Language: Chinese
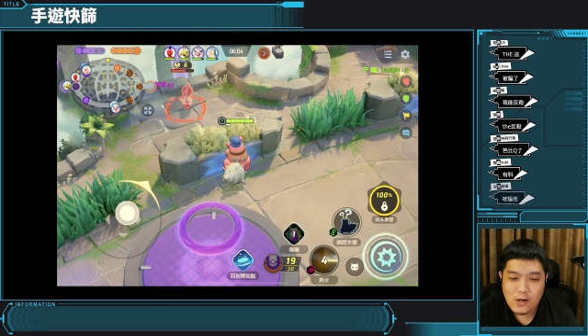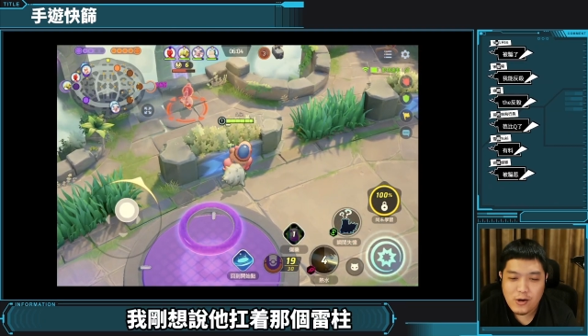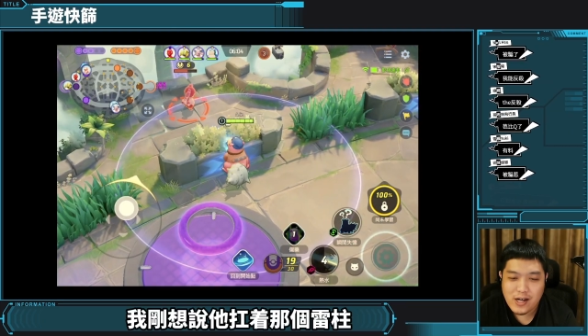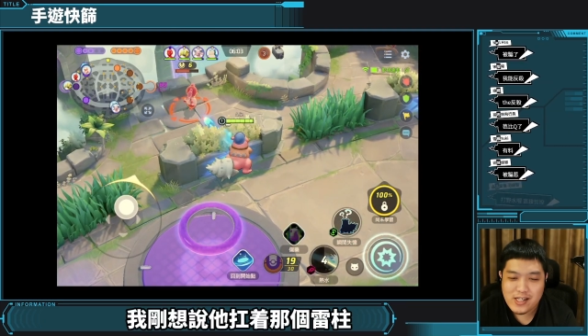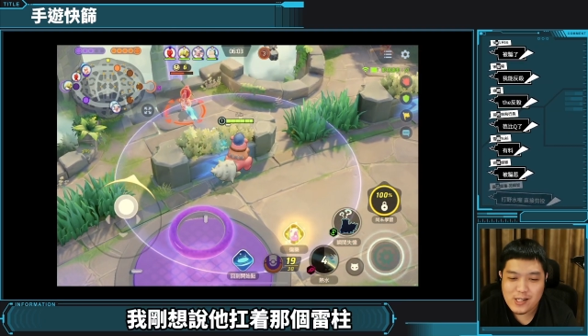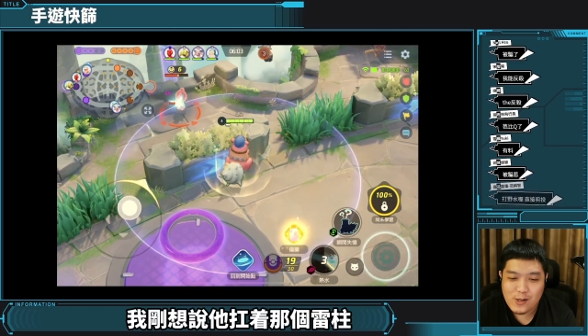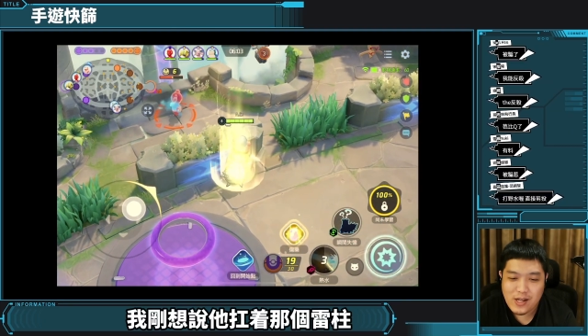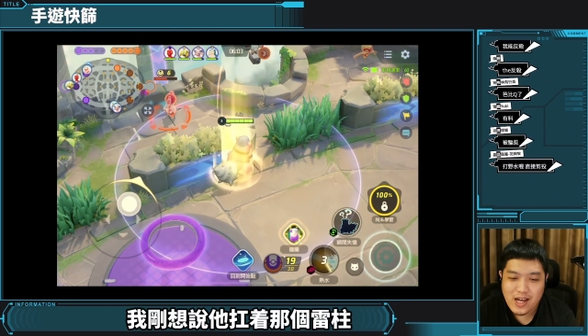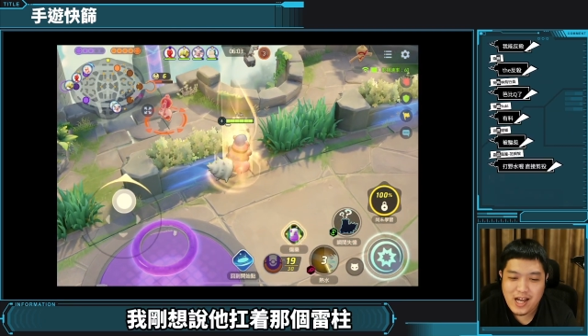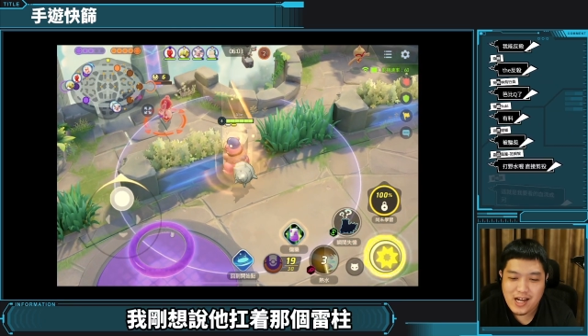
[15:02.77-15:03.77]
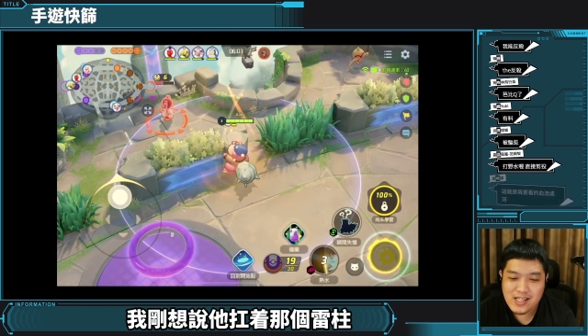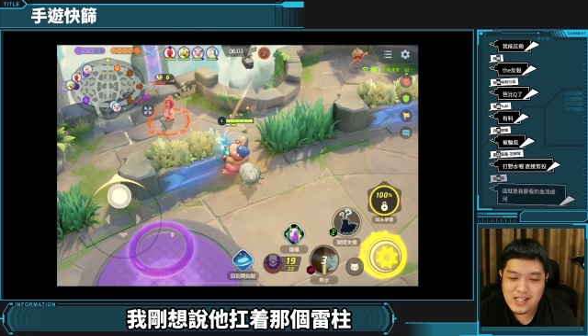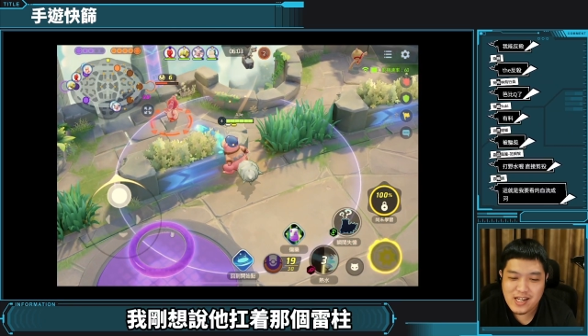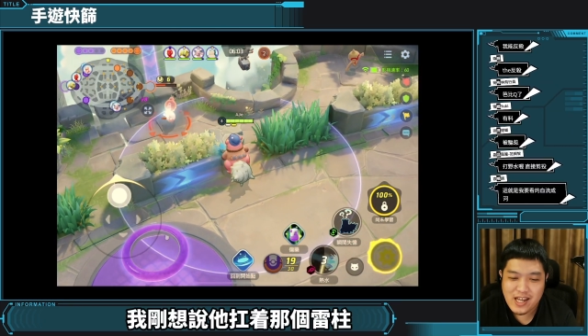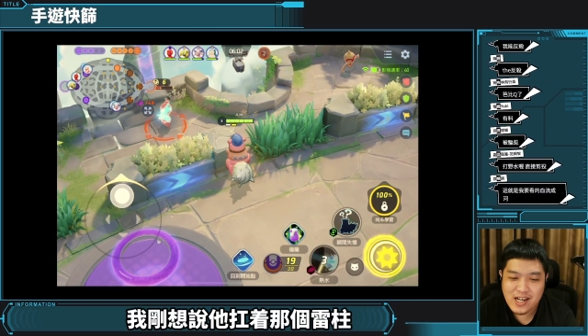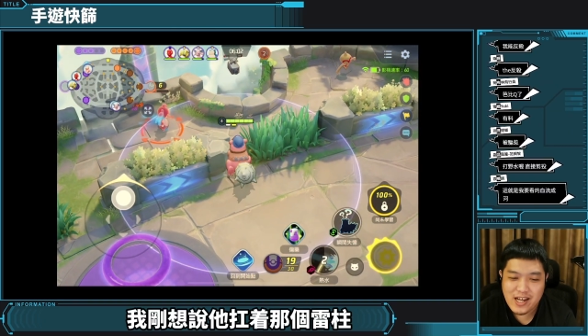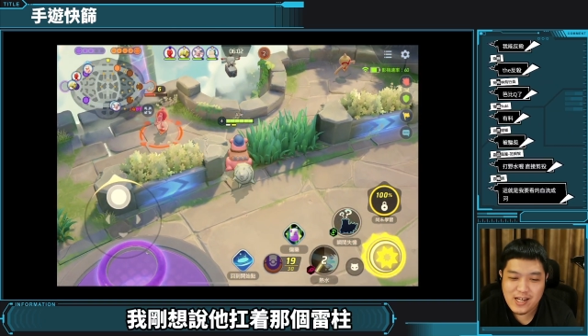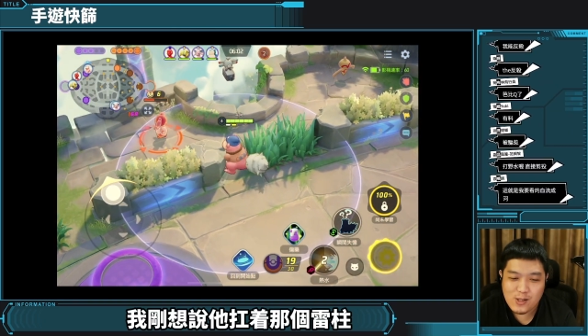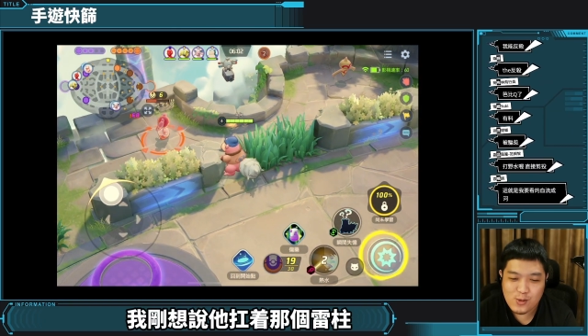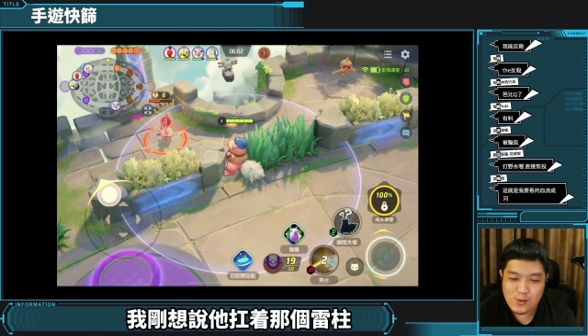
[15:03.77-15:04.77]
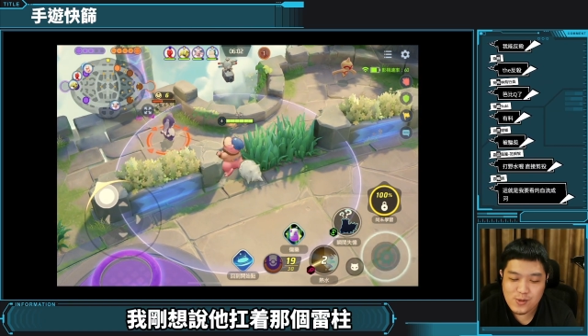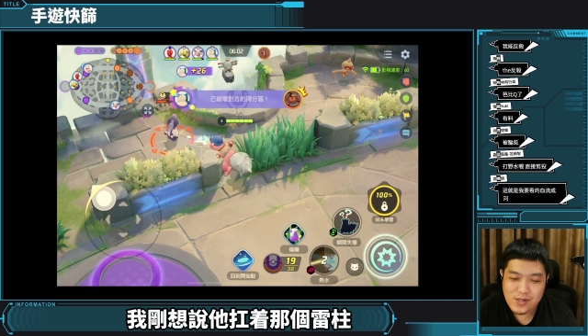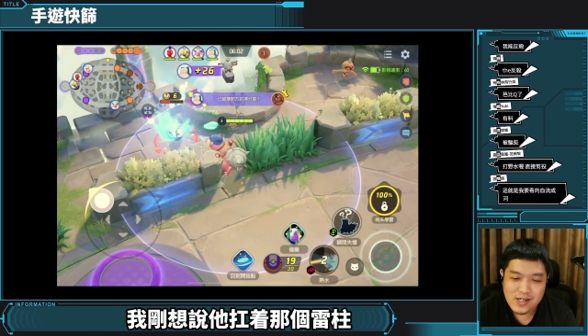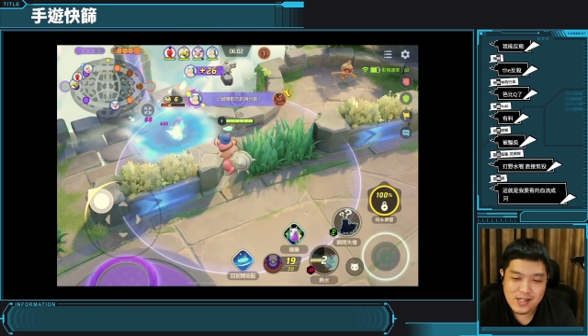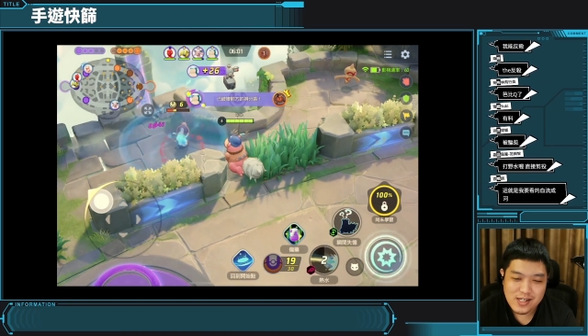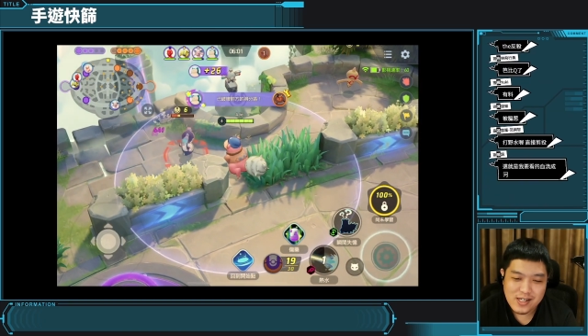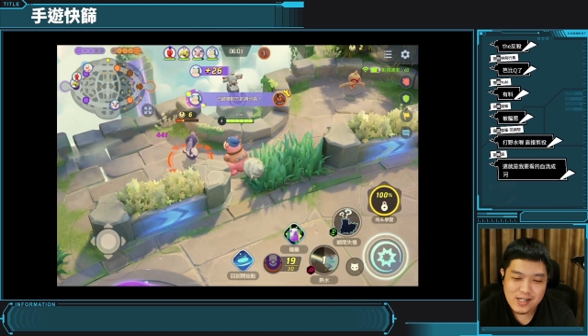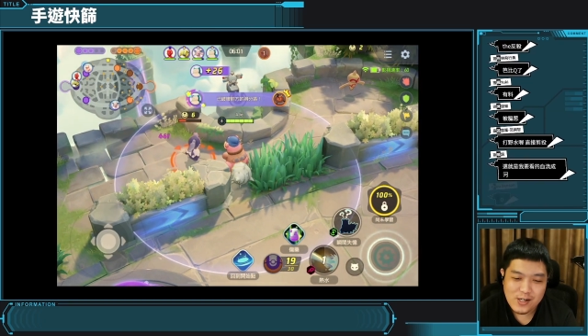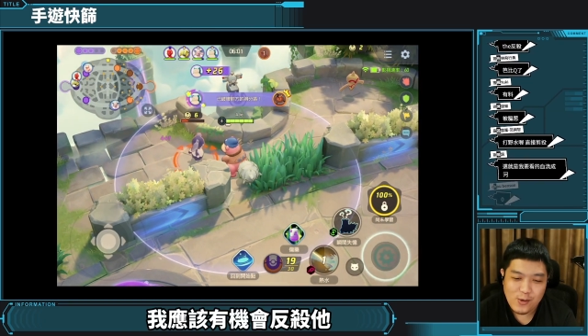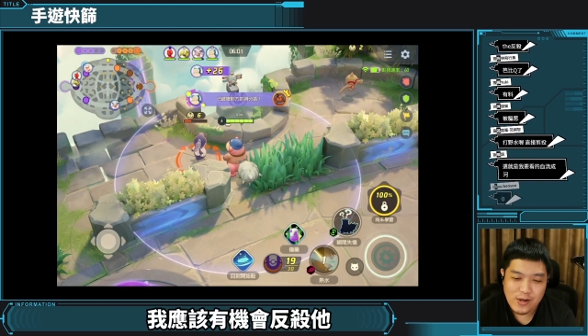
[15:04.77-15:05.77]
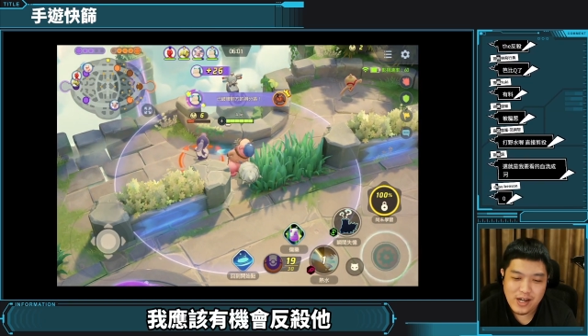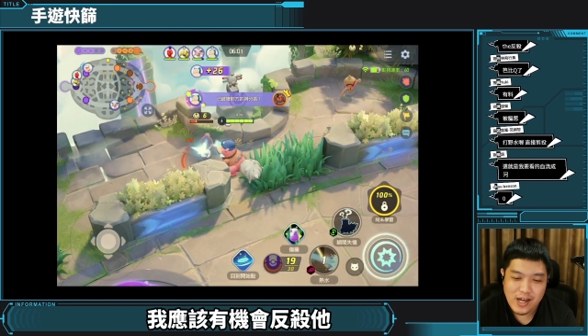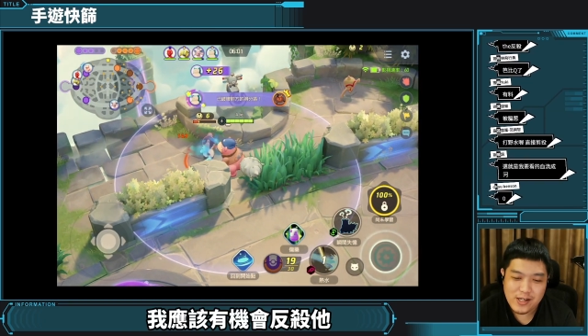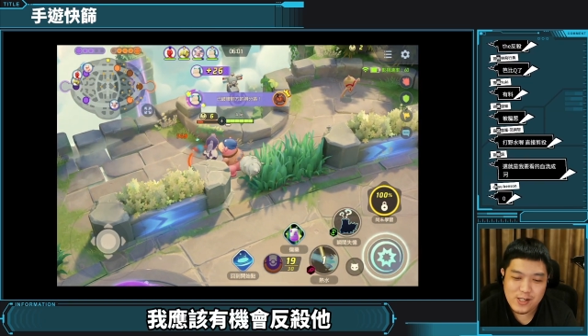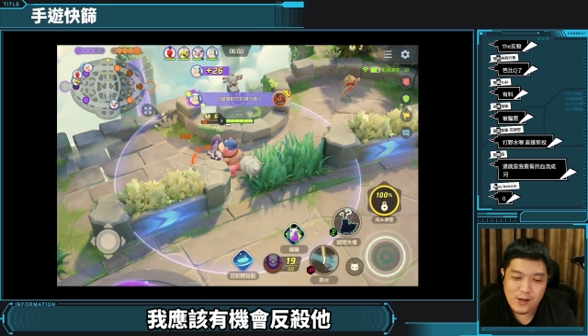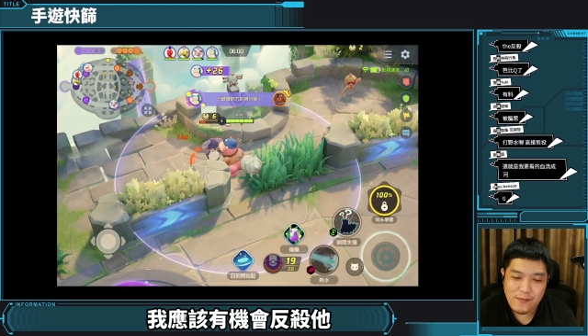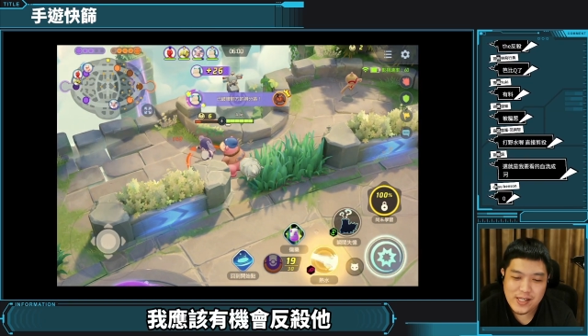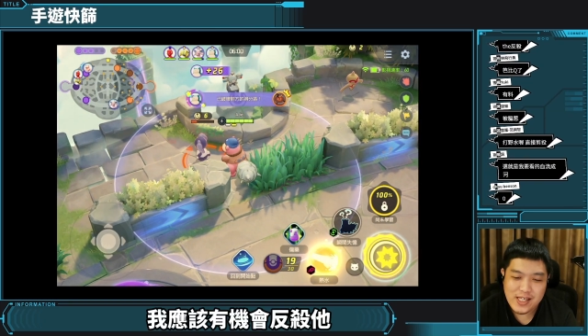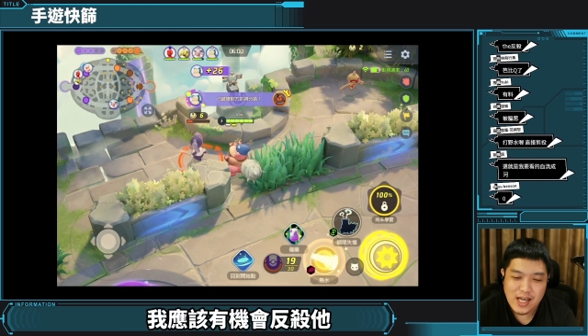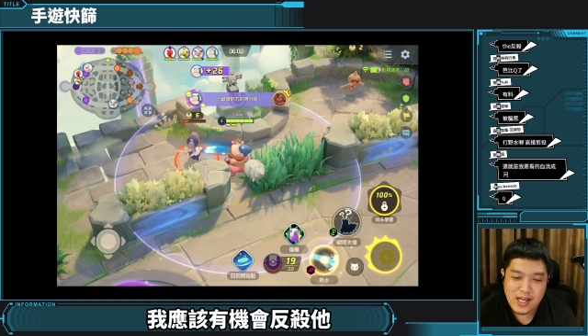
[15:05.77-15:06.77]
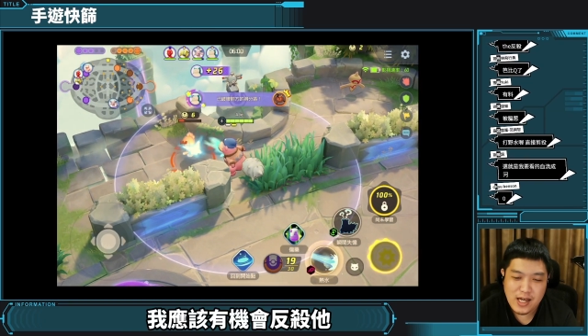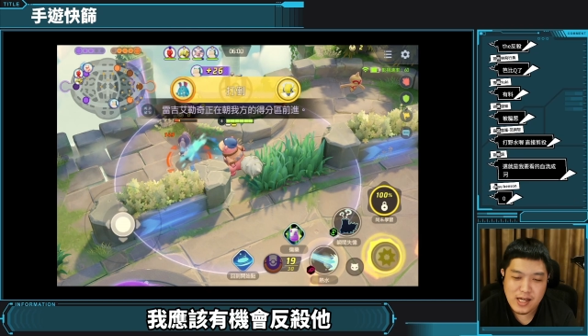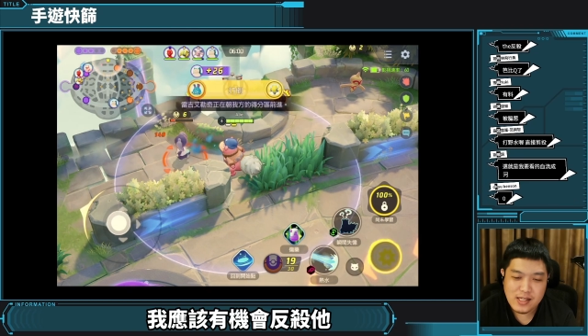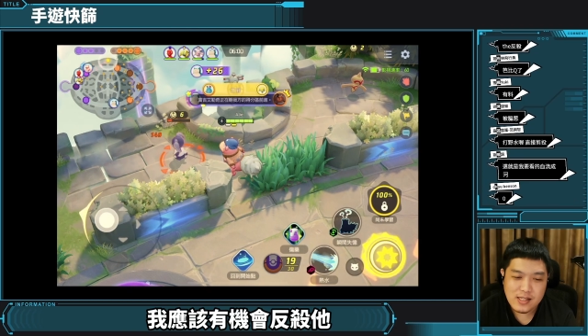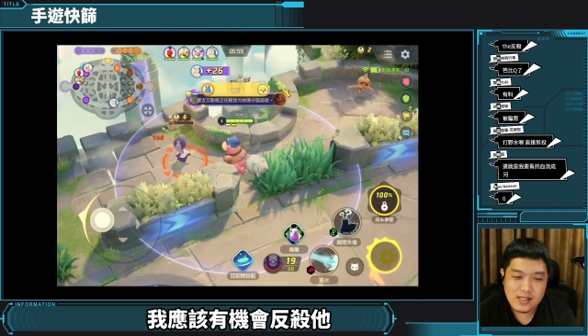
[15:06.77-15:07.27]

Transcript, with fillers: 我刚想说他扛着那个雷柱，我应该有机会反杀他。